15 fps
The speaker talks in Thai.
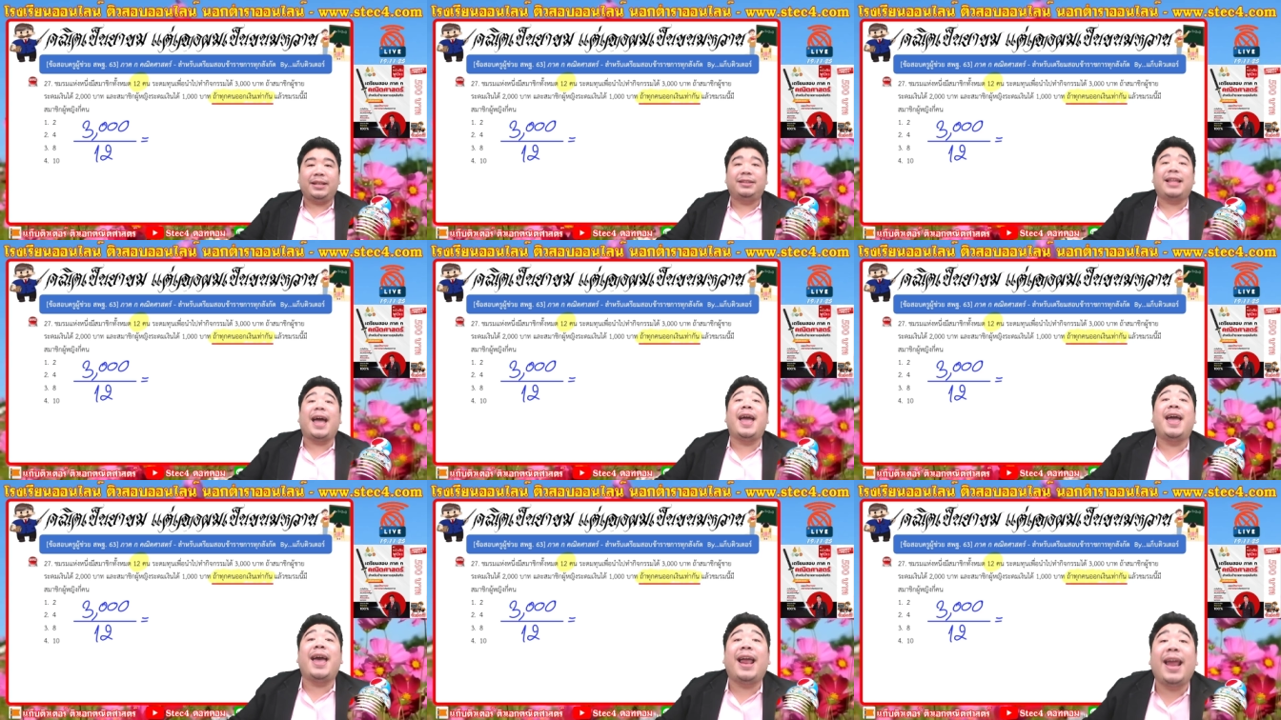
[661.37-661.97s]
แต่
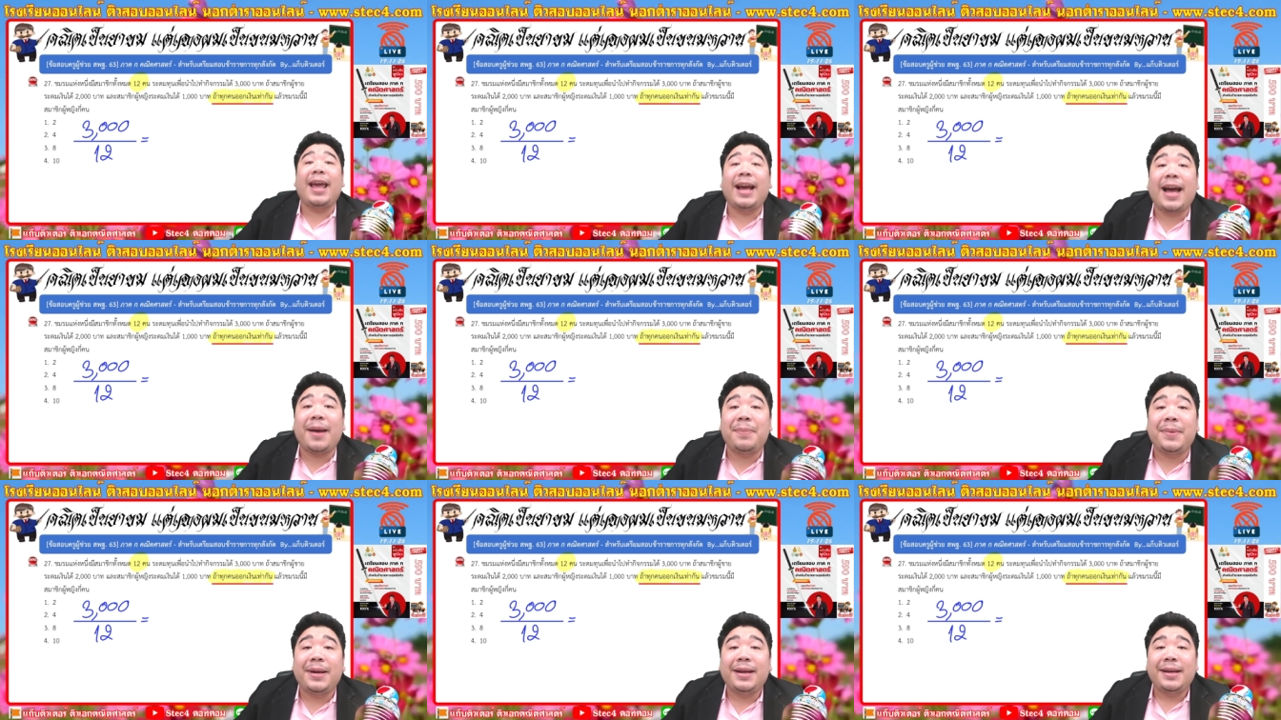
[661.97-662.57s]
อะไรครับ
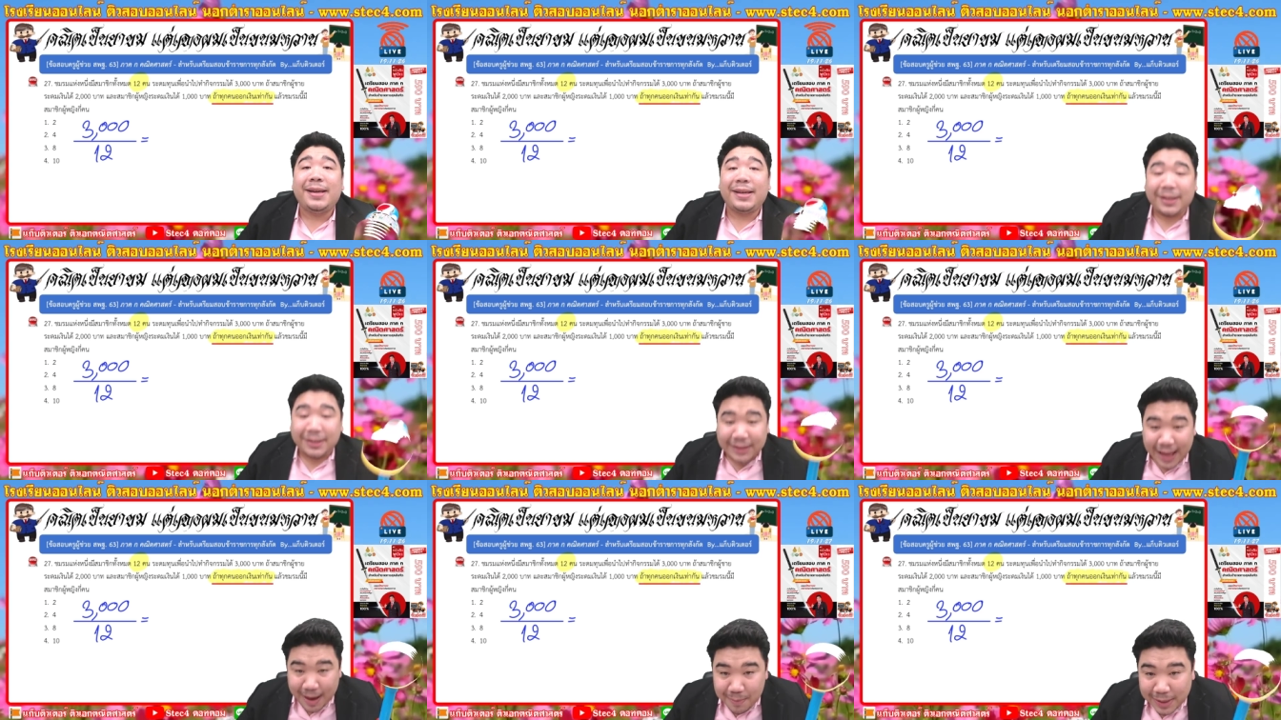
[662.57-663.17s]

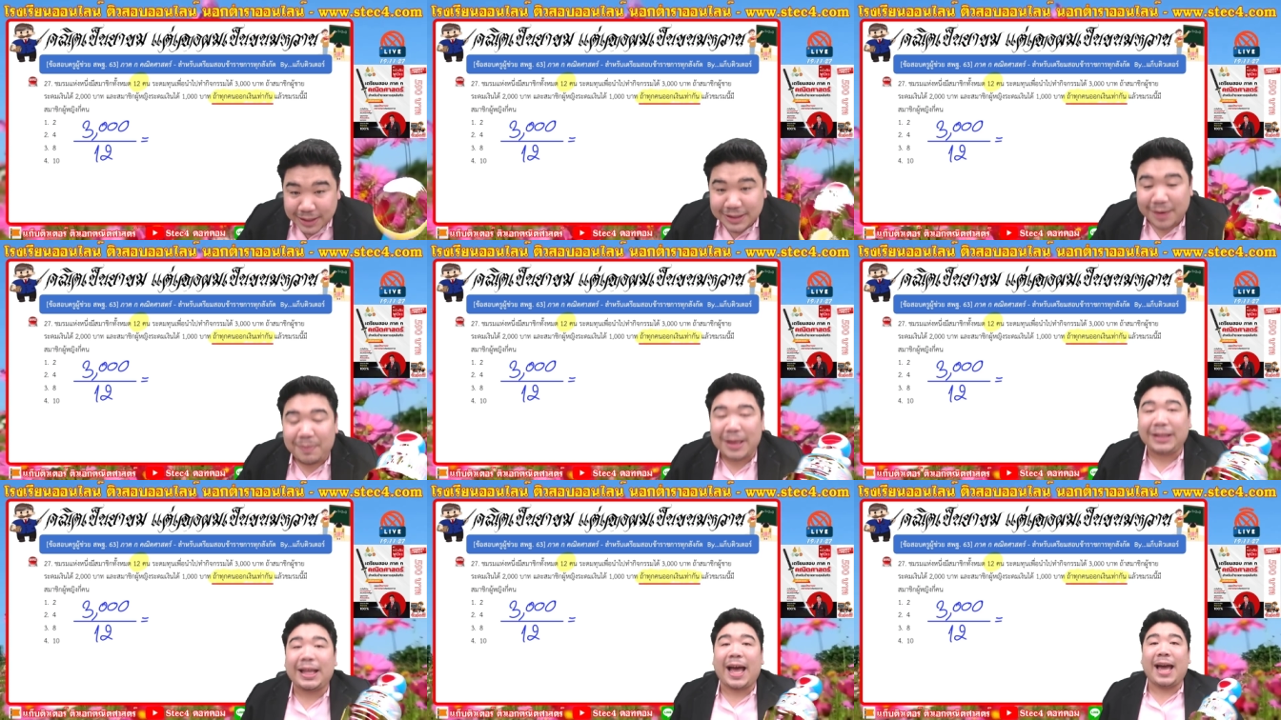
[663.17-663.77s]
แต่มันจะ
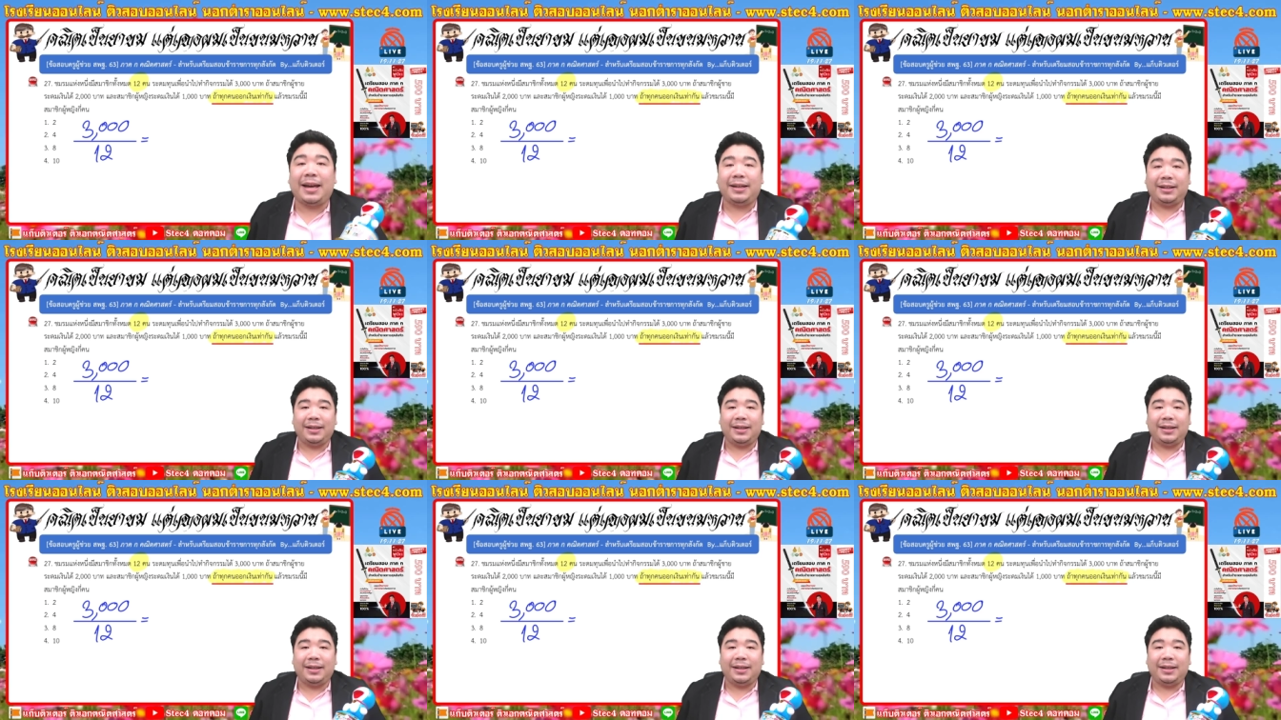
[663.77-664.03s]
ไม่ทัน